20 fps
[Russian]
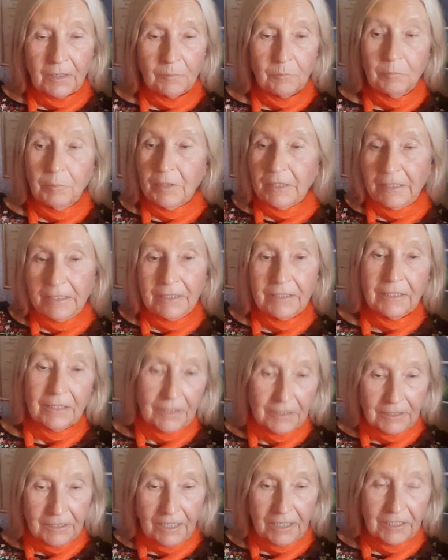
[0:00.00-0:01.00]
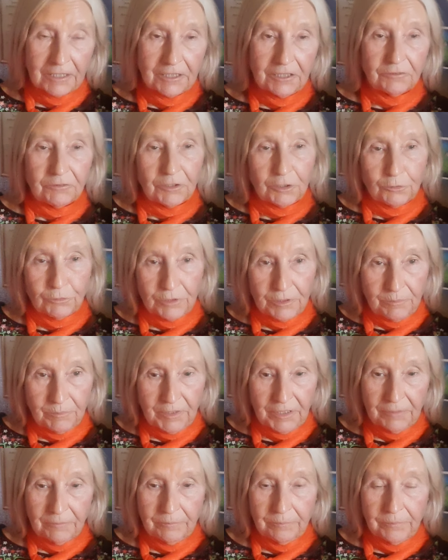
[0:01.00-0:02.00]
были до этого
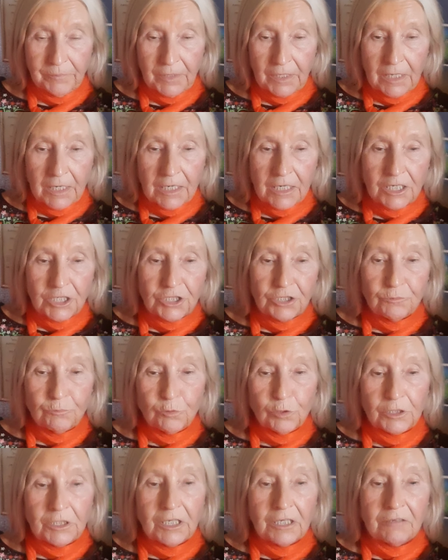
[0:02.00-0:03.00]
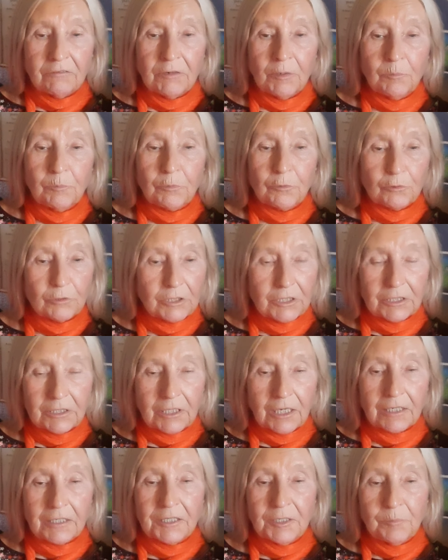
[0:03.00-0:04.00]
людьми. И животные к вам просто
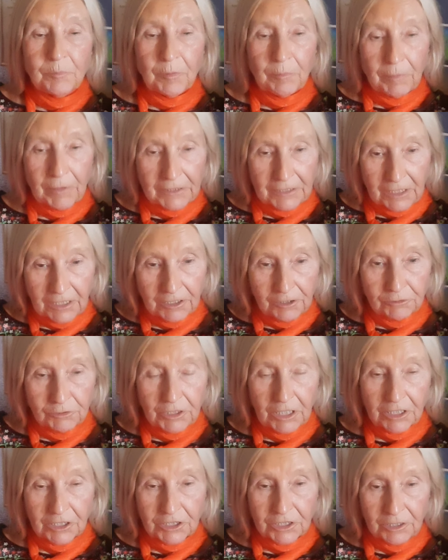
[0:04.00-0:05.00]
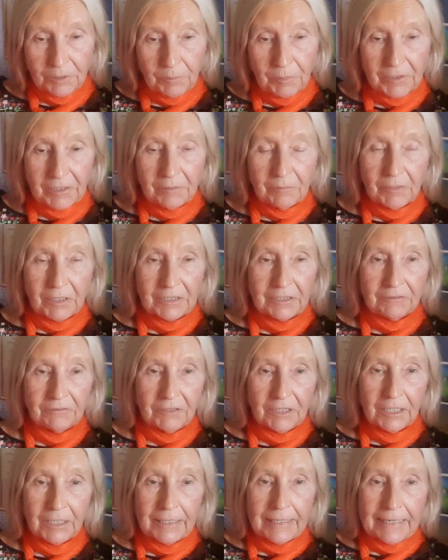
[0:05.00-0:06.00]
так не попадают, должны понимать
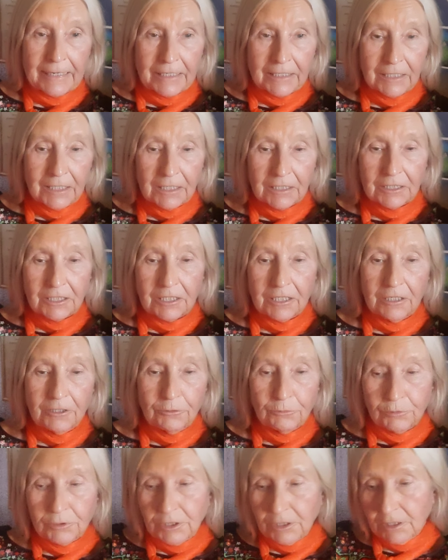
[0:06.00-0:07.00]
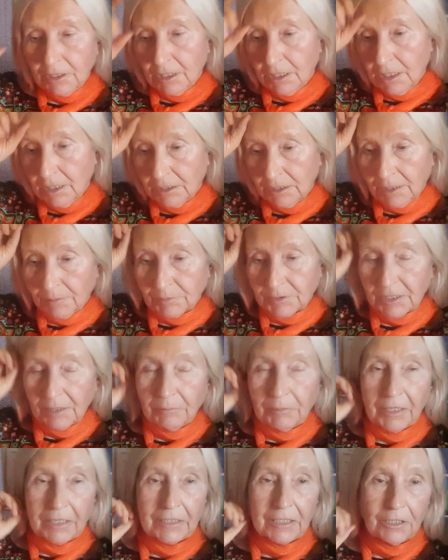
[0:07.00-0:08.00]
вы. Некоторые люди, там
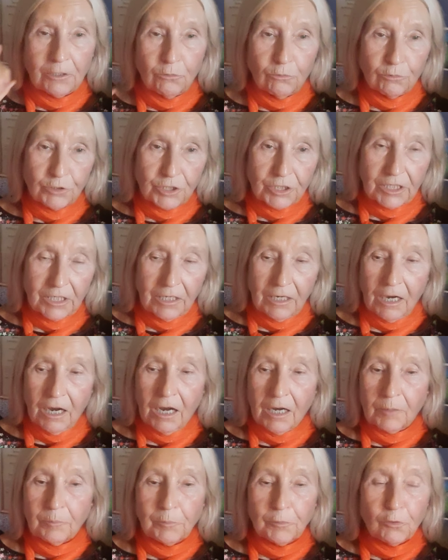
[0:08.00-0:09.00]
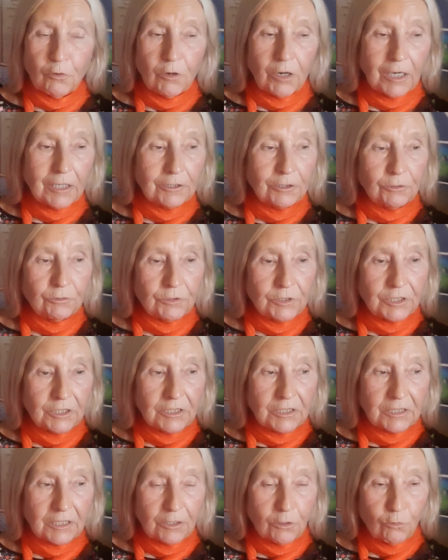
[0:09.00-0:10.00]
собаки, кошки, как плохо
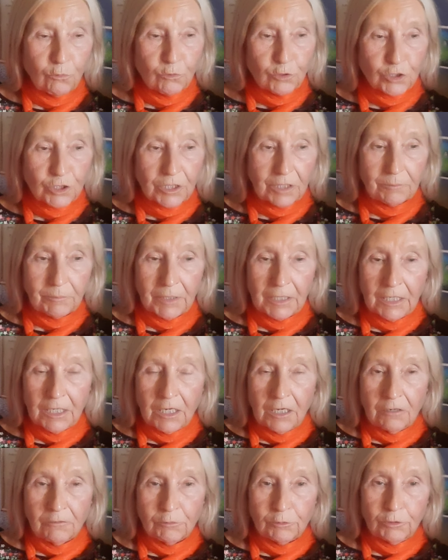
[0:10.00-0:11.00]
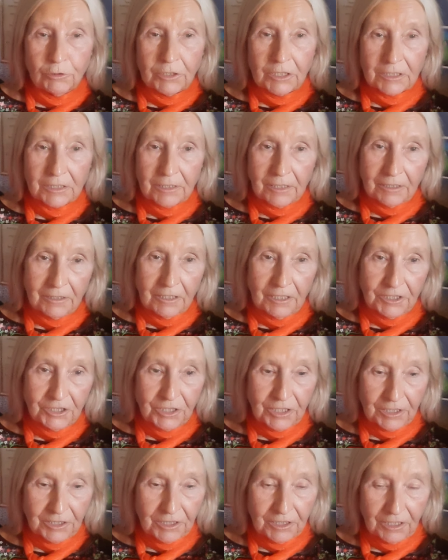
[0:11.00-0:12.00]
относятся к кошкам. Вот у нас на
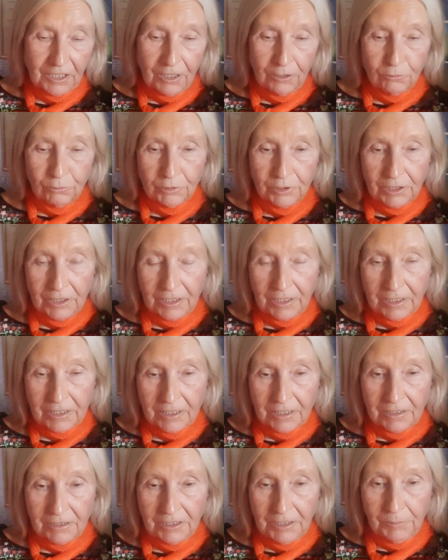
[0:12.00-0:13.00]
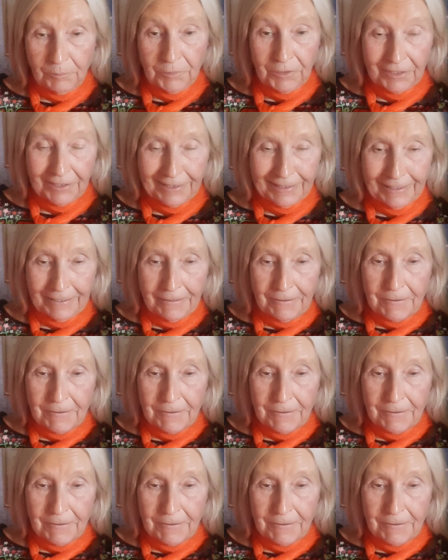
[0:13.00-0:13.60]
даче один какой-то дебил,